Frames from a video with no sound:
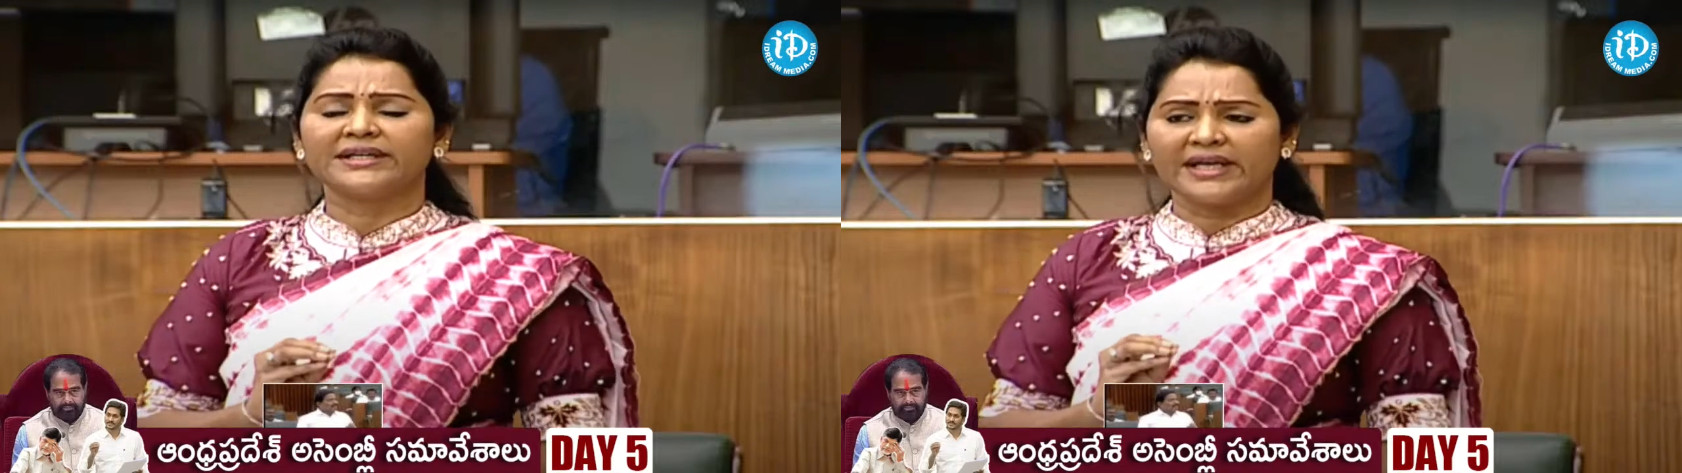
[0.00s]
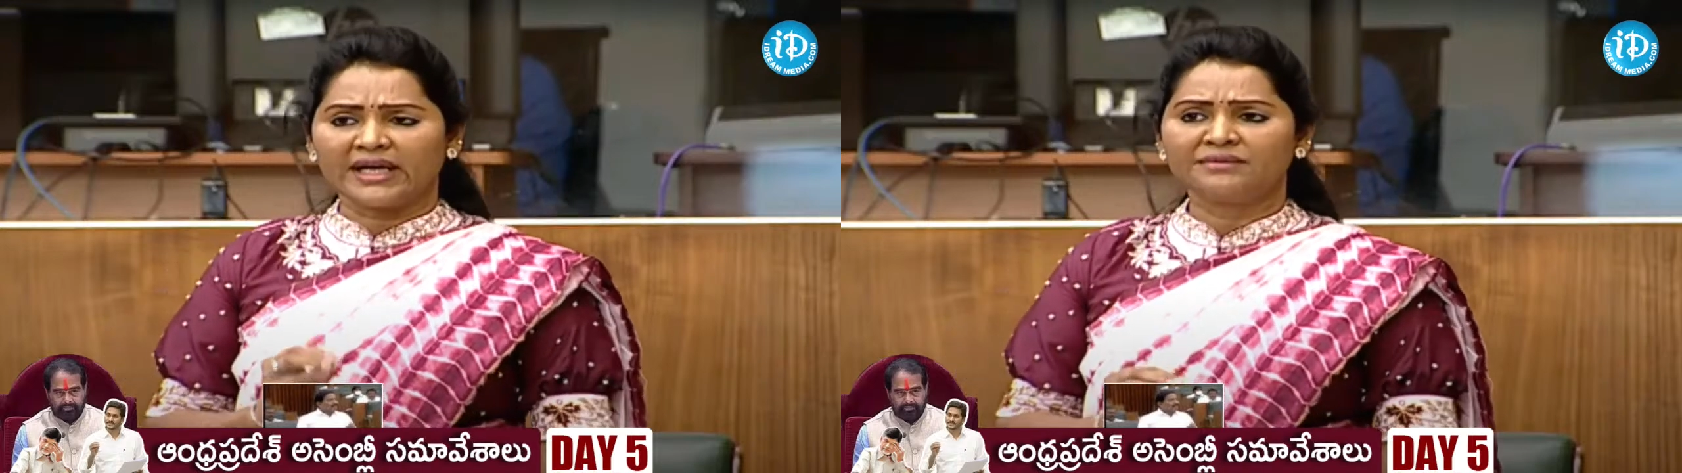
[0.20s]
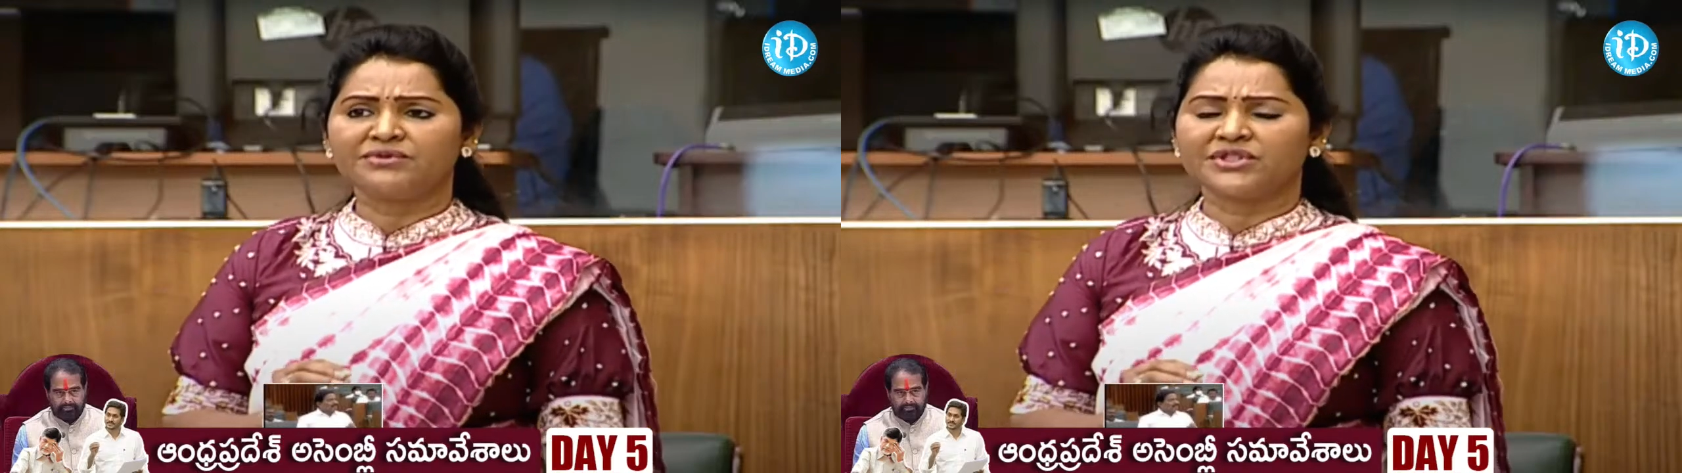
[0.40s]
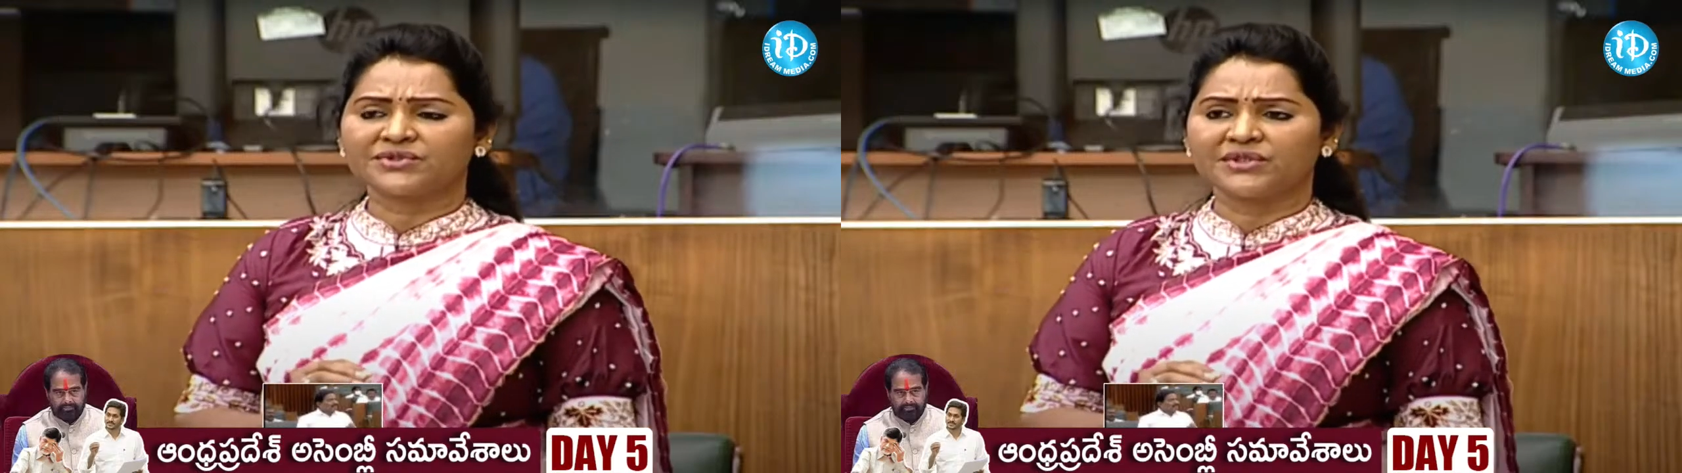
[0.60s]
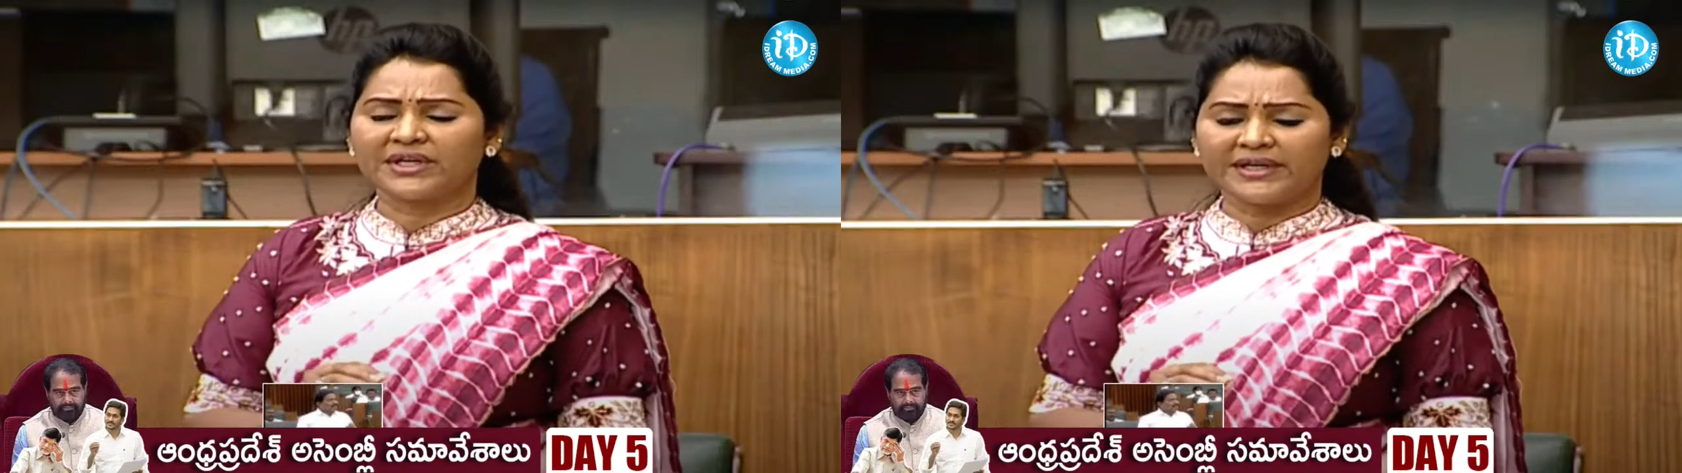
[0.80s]
న్యాయం
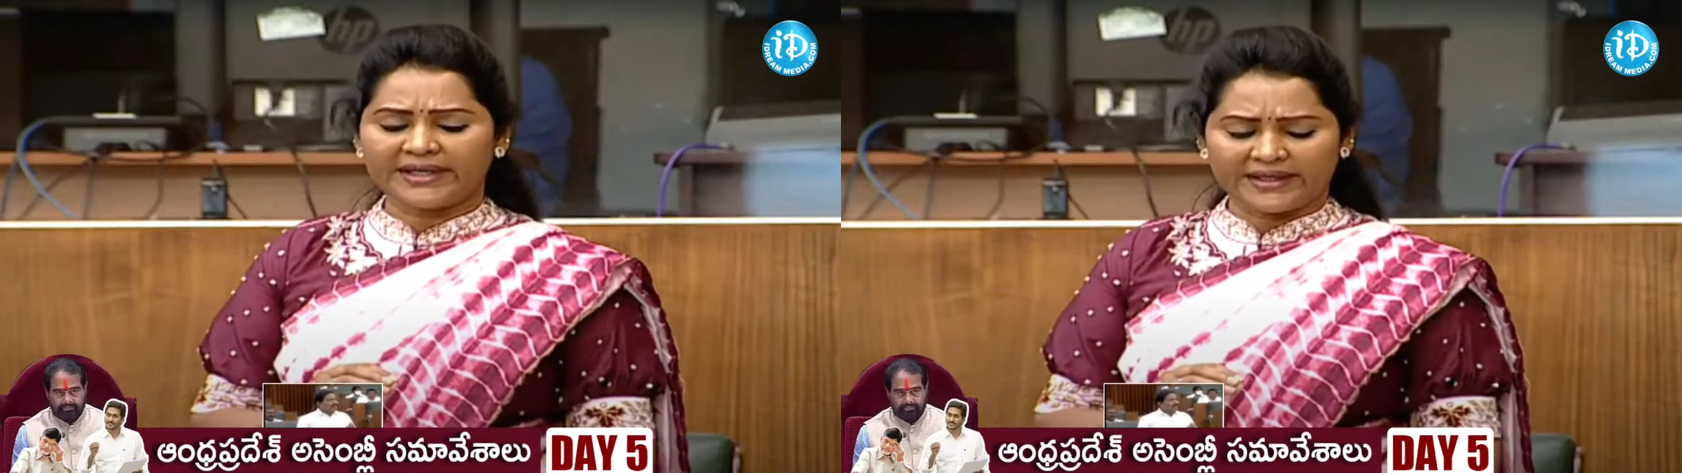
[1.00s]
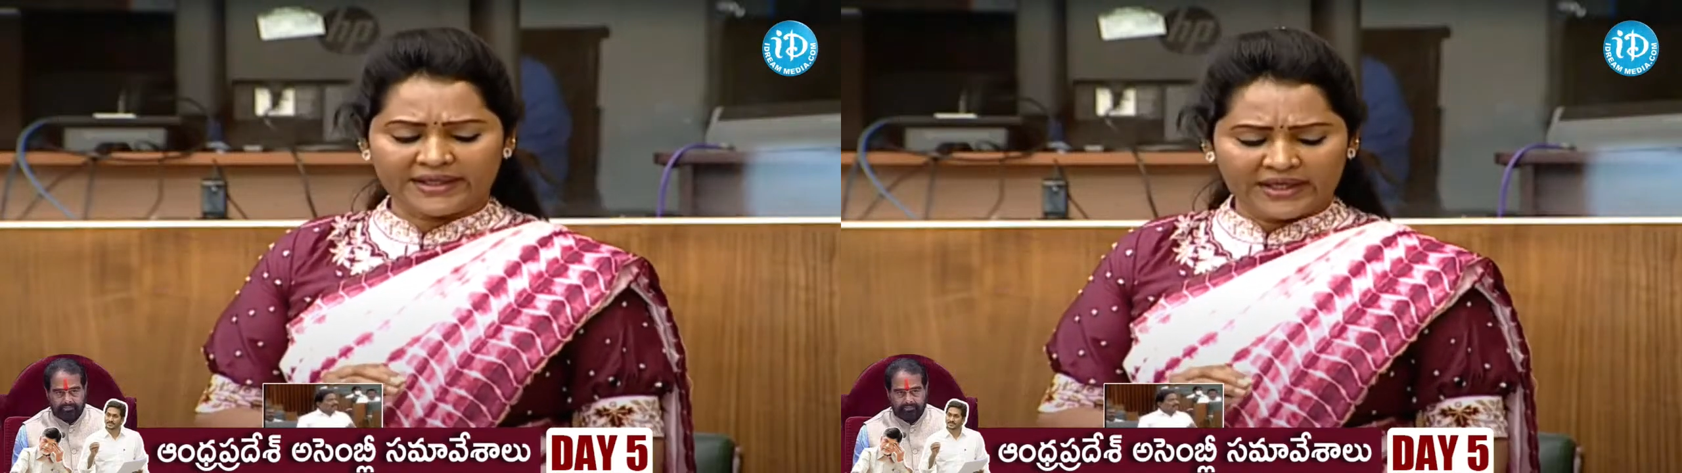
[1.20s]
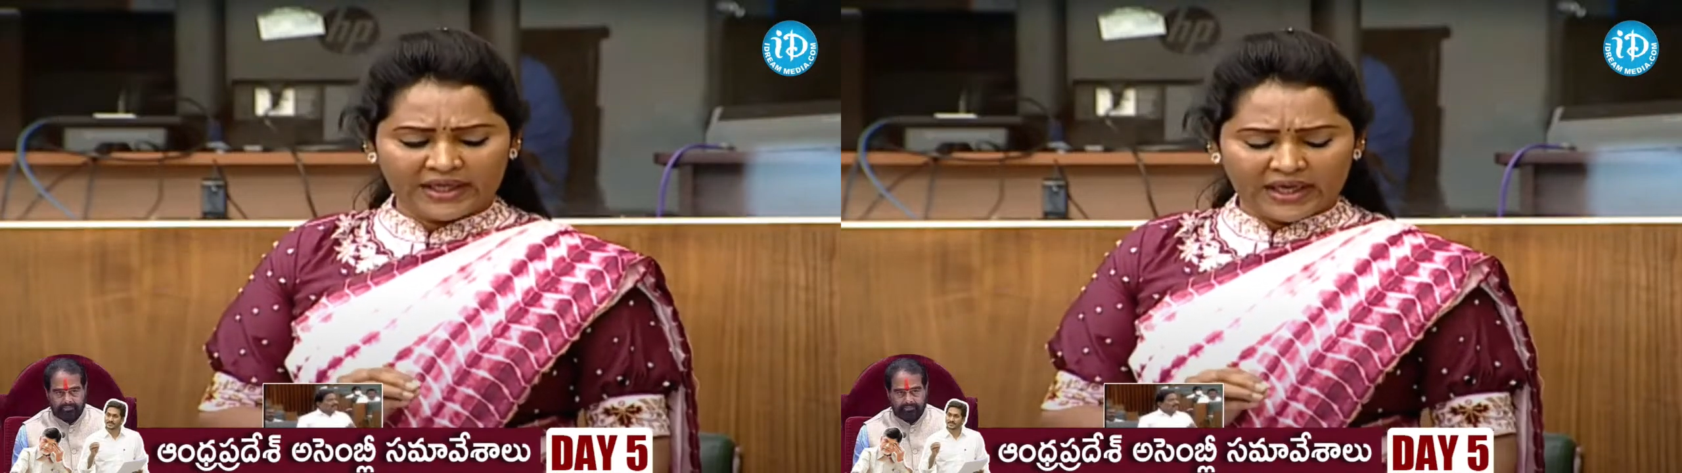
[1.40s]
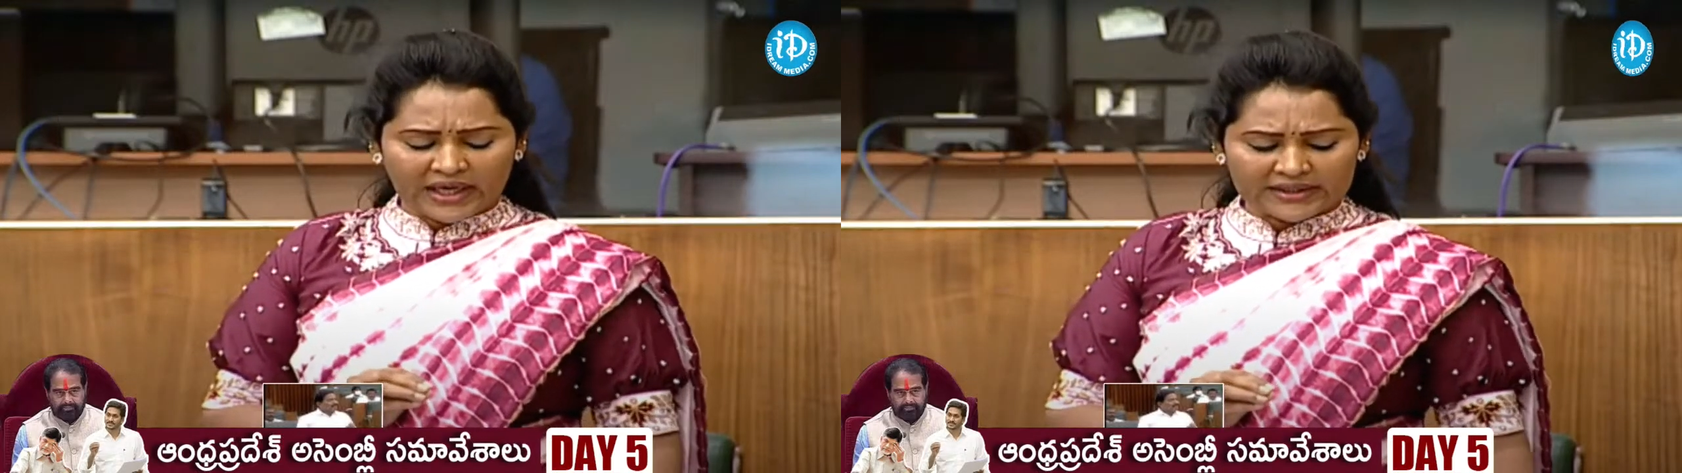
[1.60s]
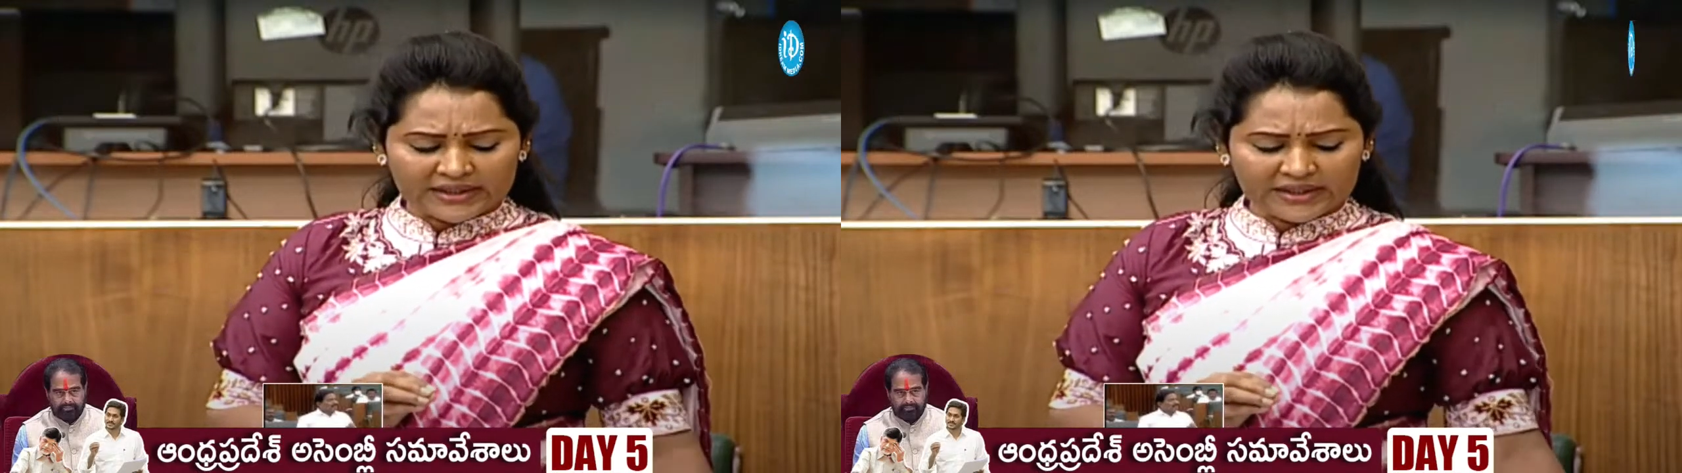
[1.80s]
చేస్తున్నారంటే
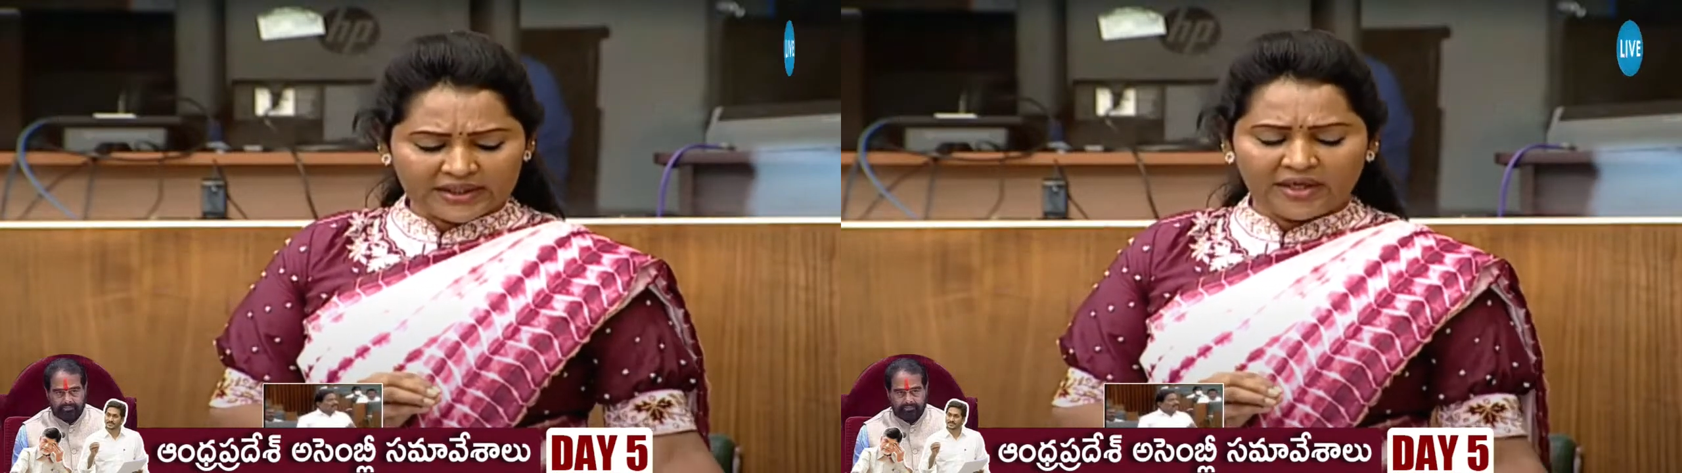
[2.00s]
అది